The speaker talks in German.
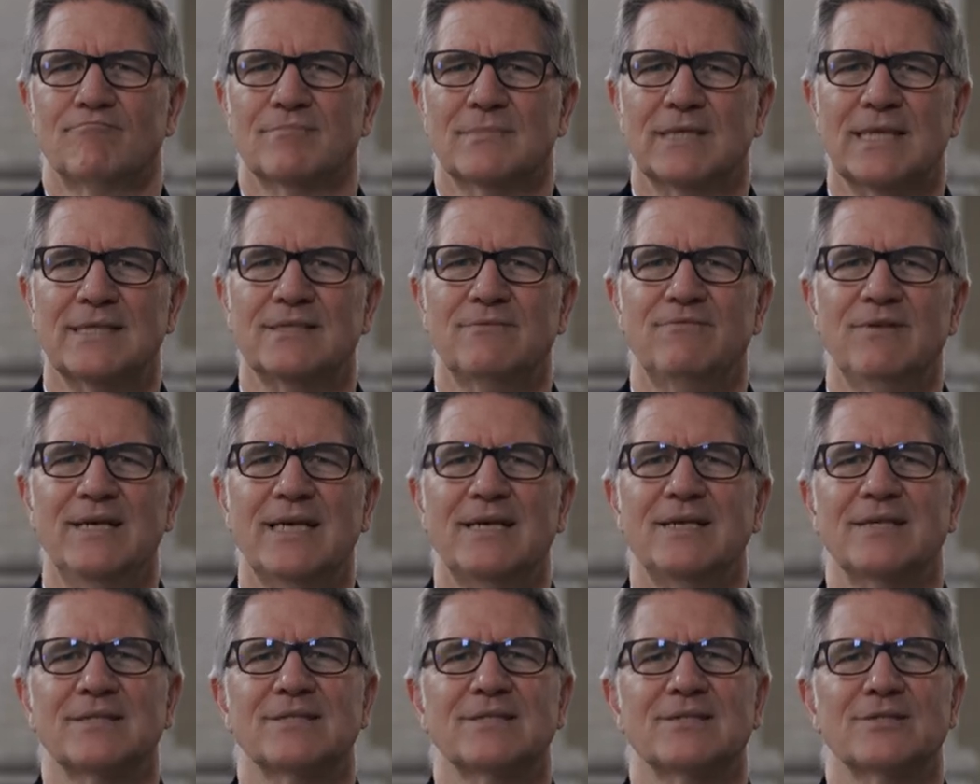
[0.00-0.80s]
Dass
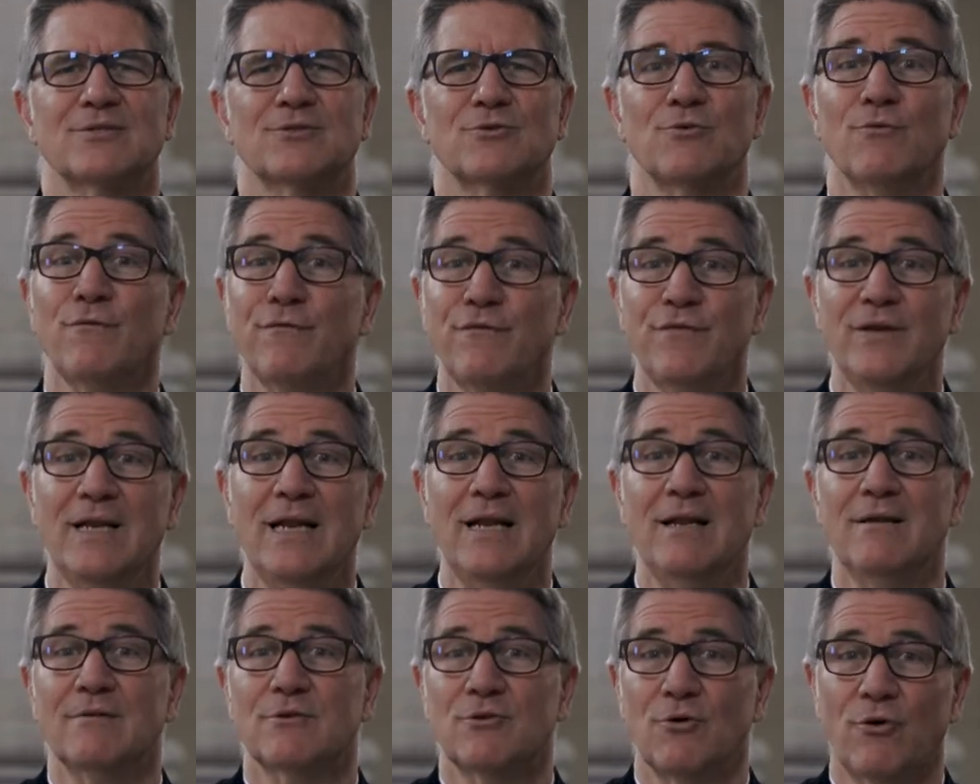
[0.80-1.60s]
wir es so
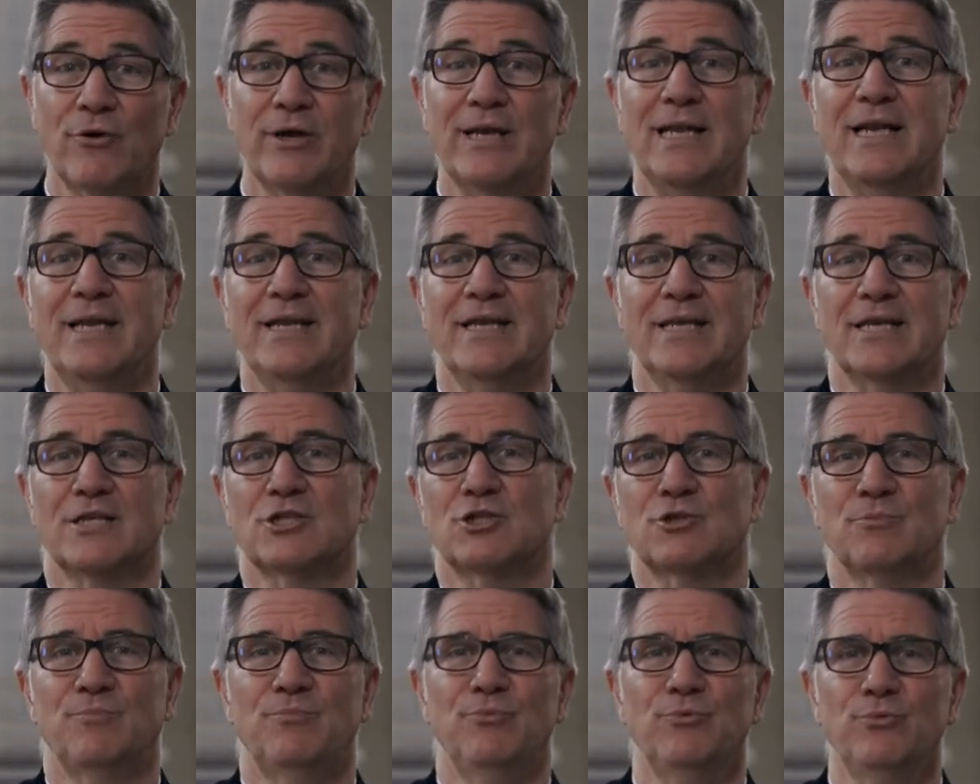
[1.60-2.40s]
viel deutlicher
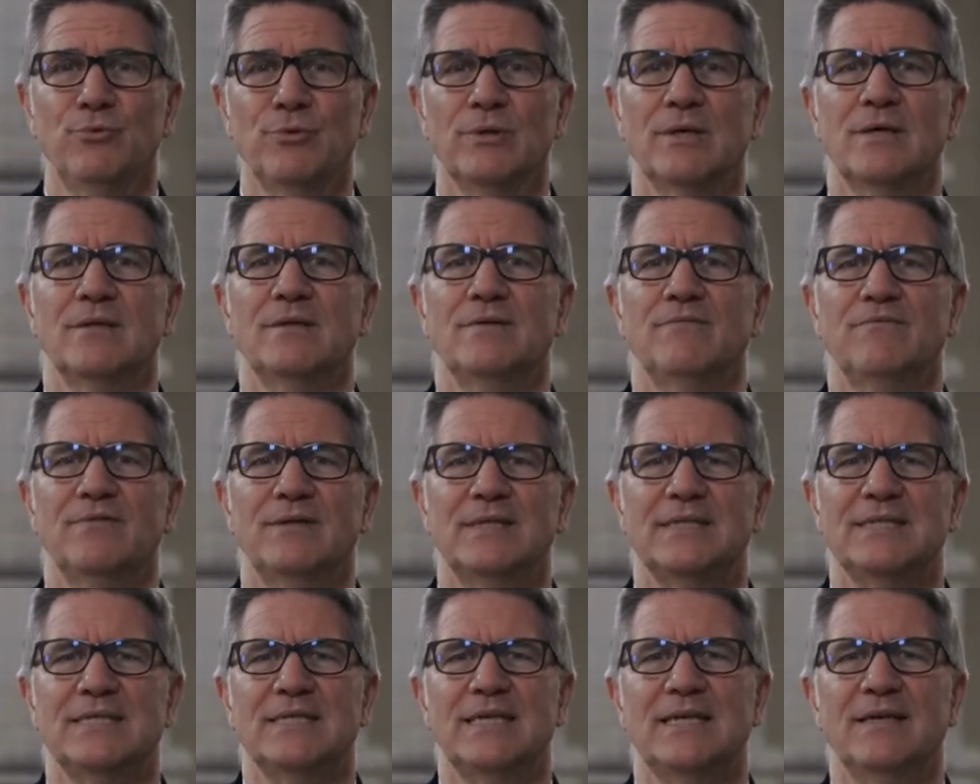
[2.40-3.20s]
spüren, wie
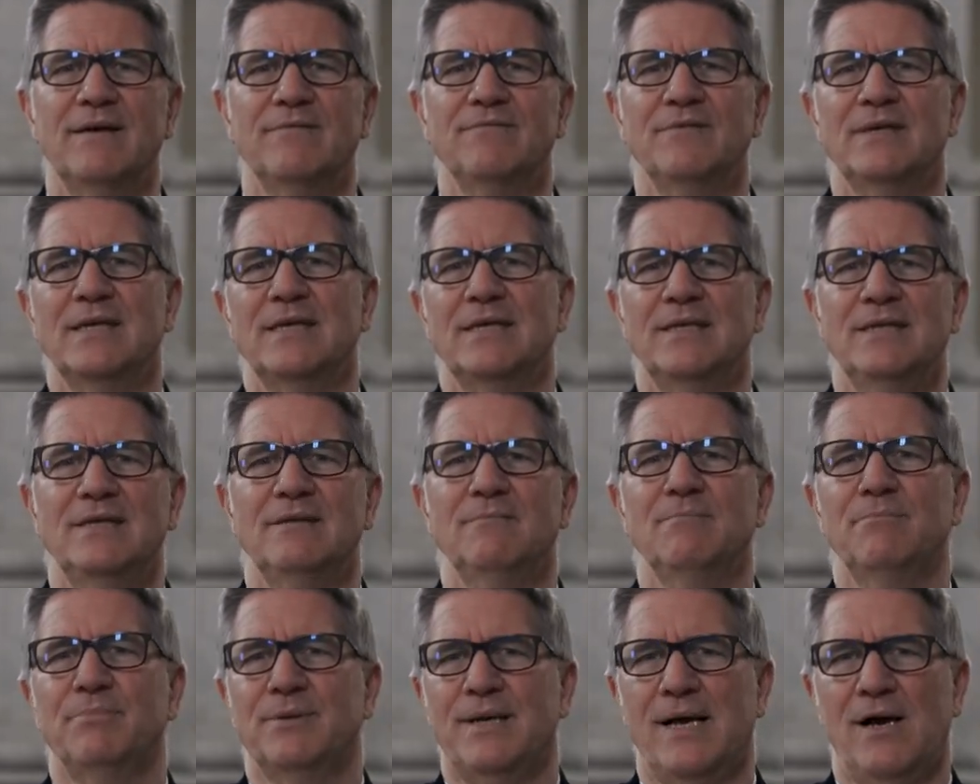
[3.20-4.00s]
sehr wir
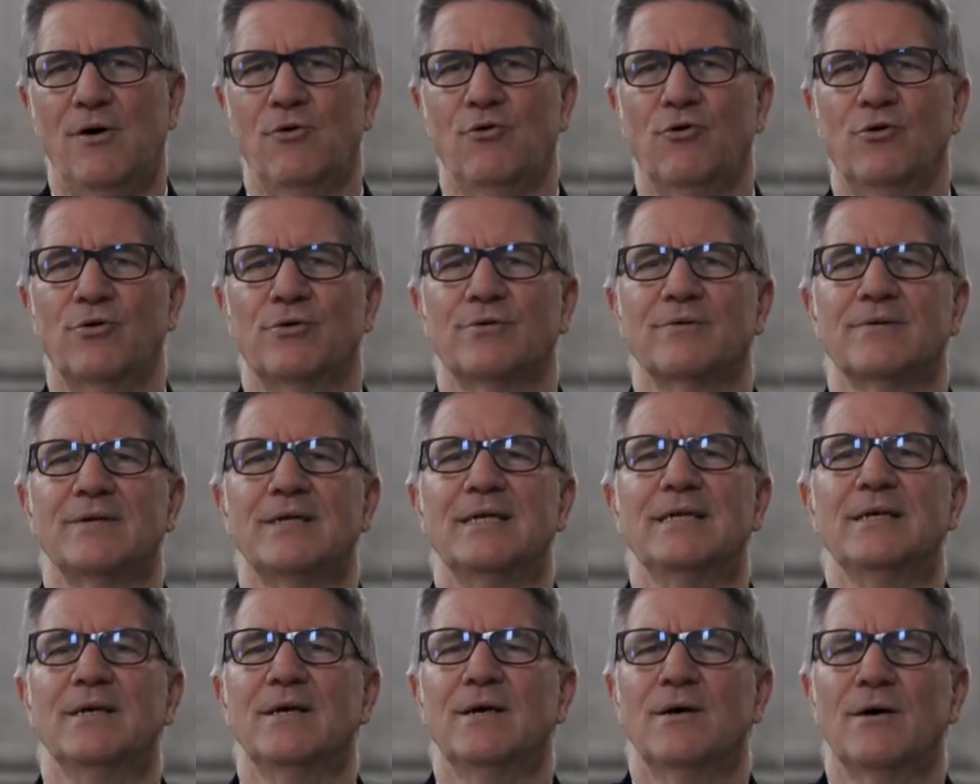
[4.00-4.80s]
ihn brauchen.
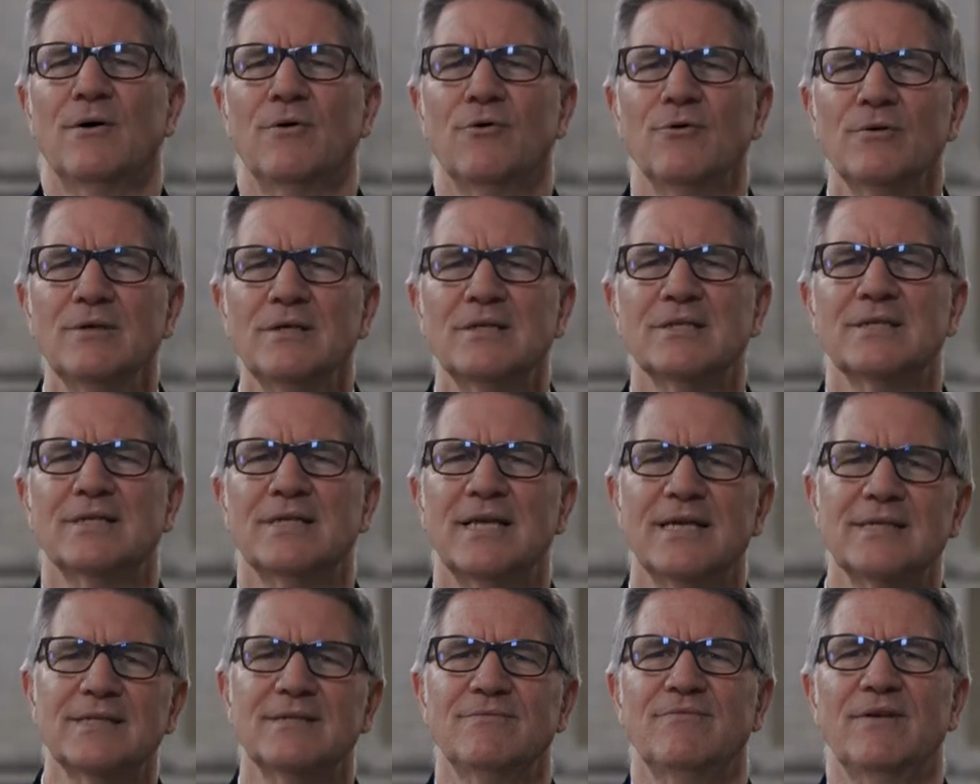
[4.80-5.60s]
Und
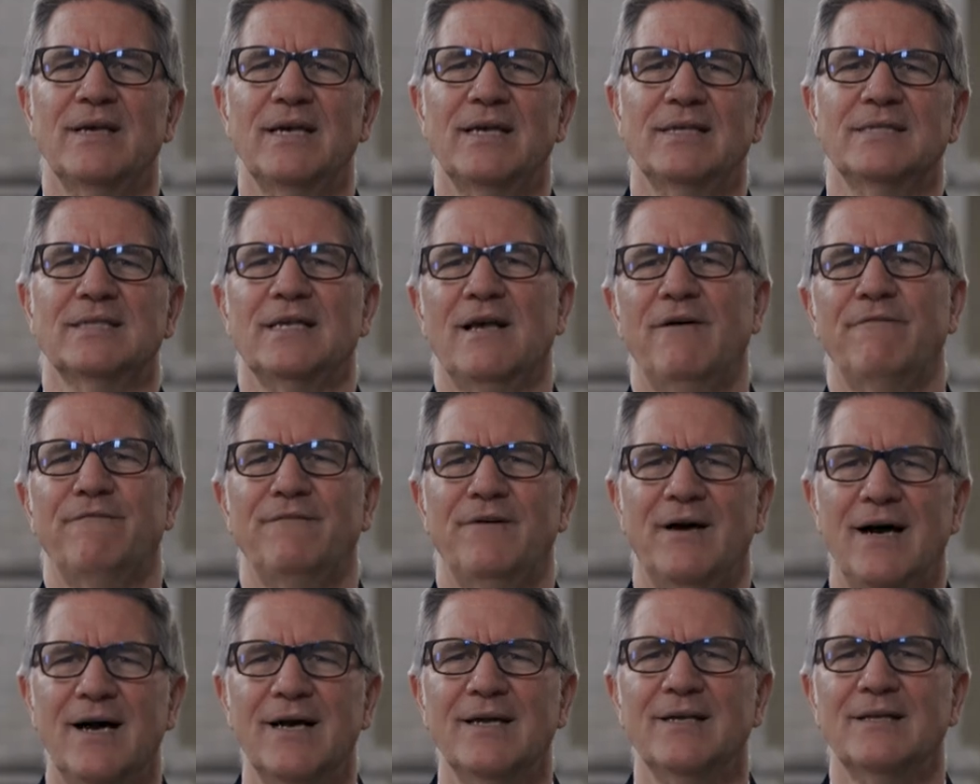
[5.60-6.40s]
dass wir es
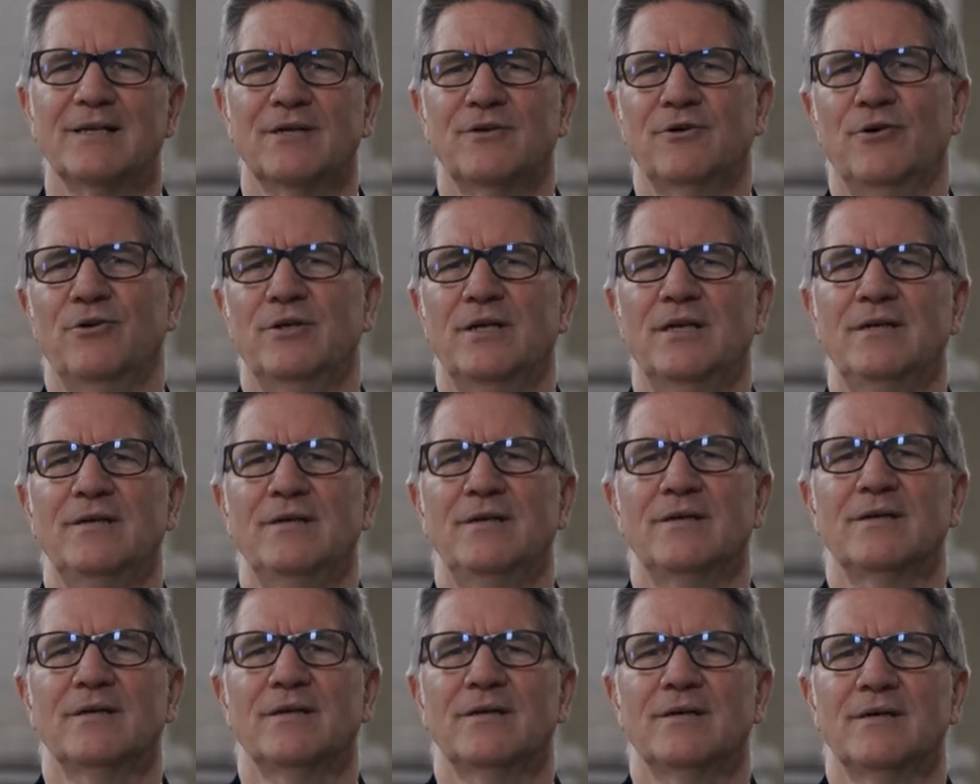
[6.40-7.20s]
erfahren
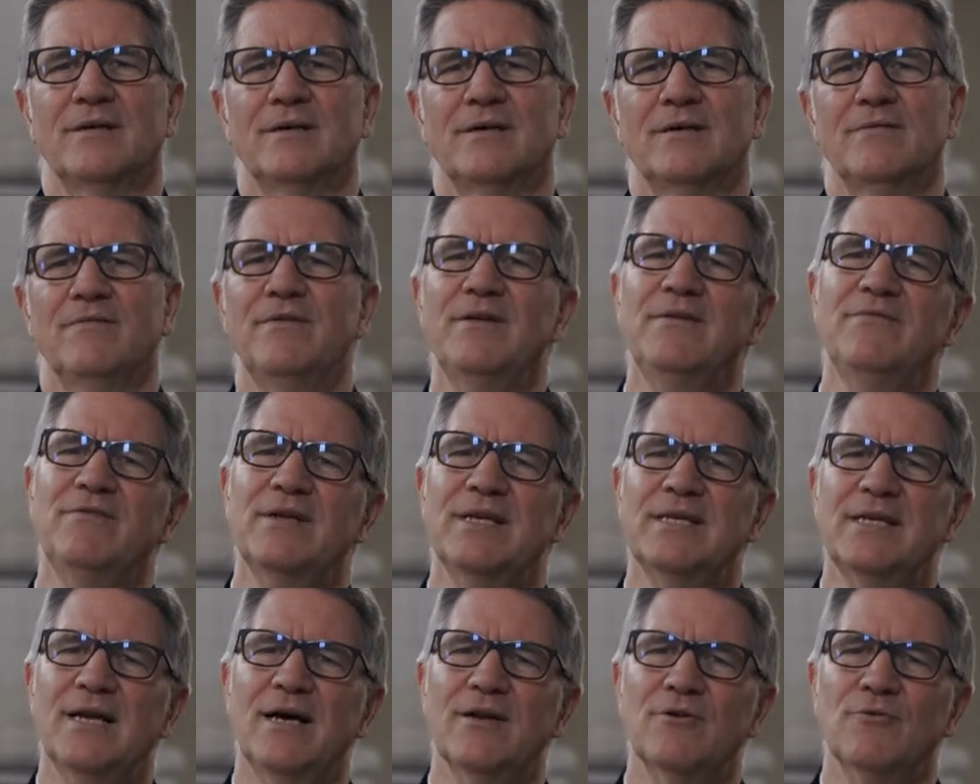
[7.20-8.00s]
können, wenn
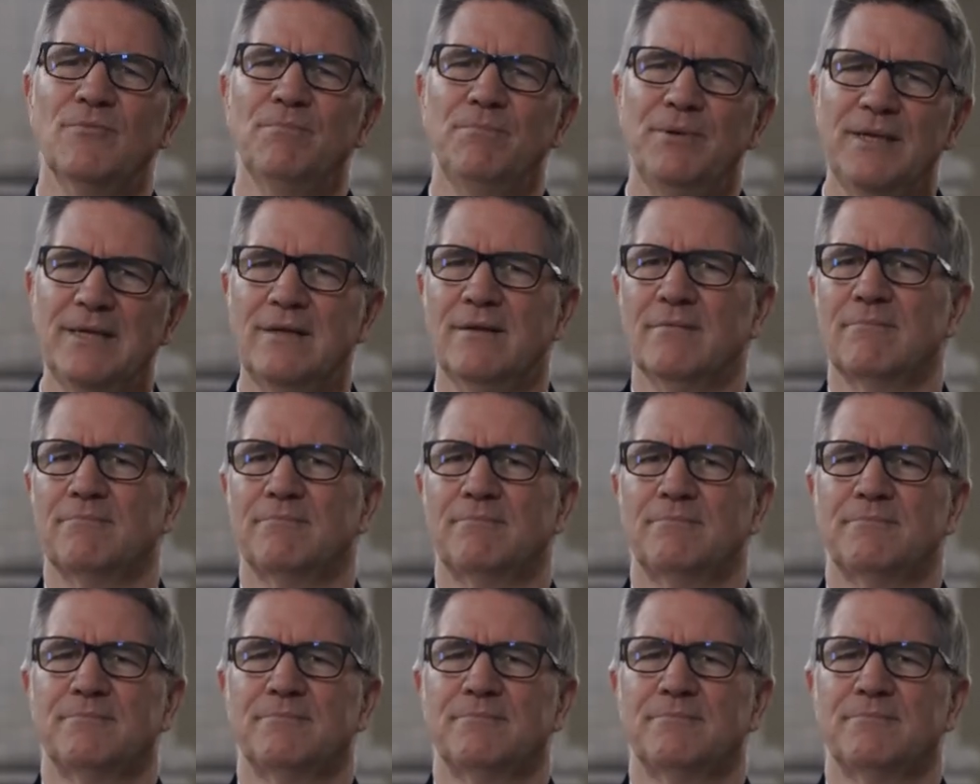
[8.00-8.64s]
wir darum bitten.